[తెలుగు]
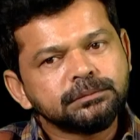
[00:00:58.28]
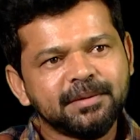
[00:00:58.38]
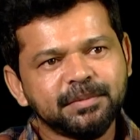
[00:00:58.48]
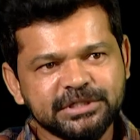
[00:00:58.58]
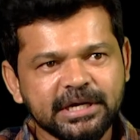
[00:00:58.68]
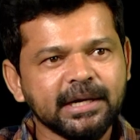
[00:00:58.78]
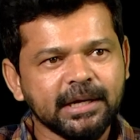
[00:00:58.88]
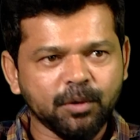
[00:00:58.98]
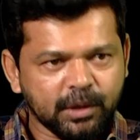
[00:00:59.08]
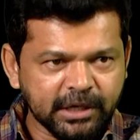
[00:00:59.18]
ఇప్పుడు జగన్
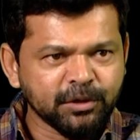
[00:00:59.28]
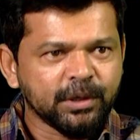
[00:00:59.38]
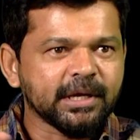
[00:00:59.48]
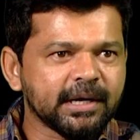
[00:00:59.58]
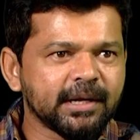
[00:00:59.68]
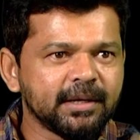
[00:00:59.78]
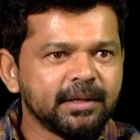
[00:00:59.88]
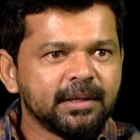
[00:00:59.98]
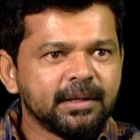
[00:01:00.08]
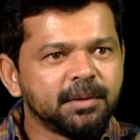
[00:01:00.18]
గారు ఒక్కరే దొరికారా
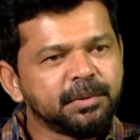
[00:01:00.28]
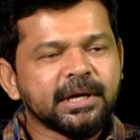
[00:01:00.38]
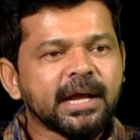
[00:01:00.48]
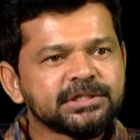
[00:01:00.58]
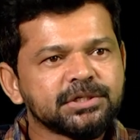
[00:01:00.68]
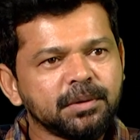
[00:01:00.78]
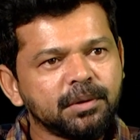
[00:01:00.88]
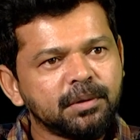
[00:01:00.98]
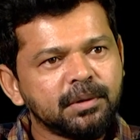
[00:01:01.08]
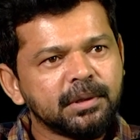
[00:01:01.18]
ఇప్పుడు ఈ రాష్ట్రంలో